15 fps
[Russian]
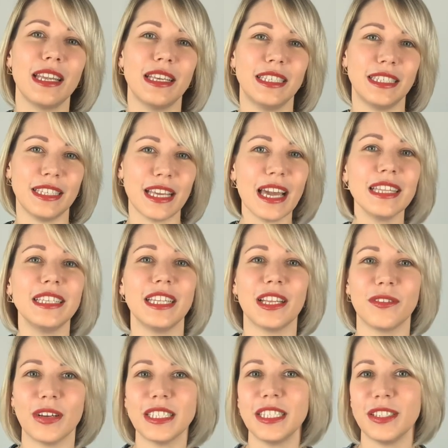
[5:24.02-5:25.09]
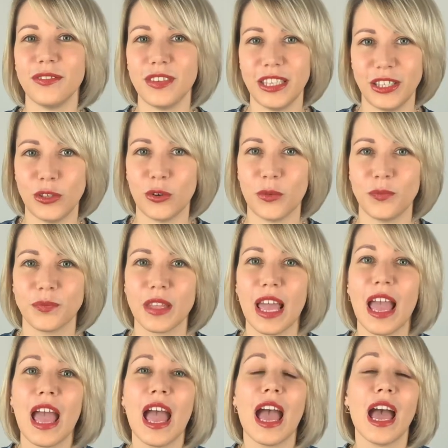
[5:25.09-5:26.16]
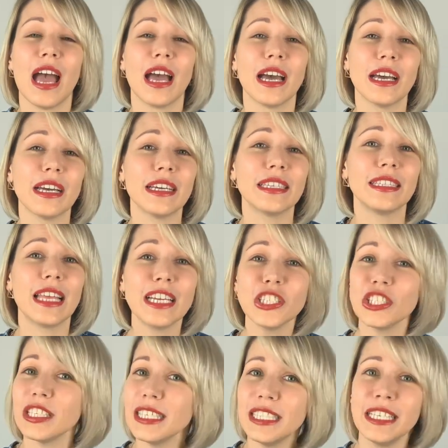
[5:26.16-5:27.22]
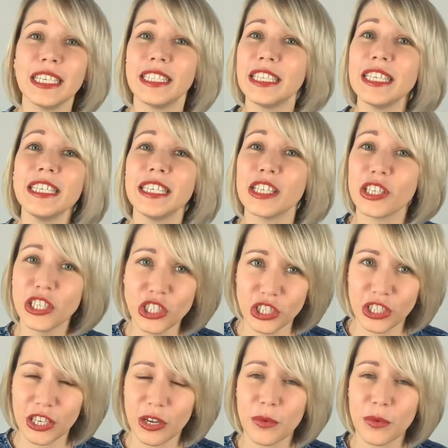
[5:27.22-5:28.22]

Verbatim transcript: снять для вас видео. Э, даже если ты не лыжник,